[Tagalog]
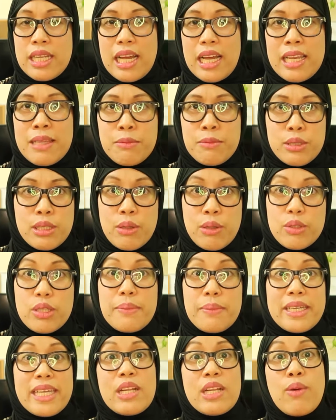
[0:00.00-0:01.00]
Kalimutan ko na
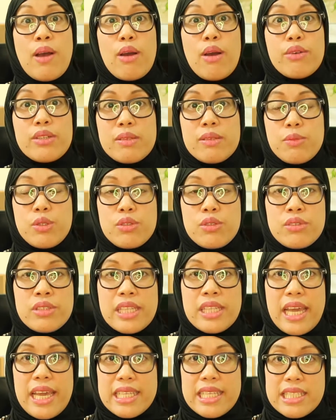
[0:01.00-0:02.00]
may ginawa akong review
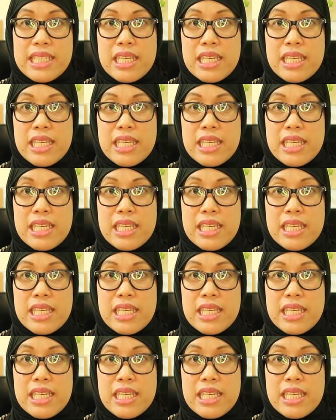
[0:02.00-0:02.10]
nun guys.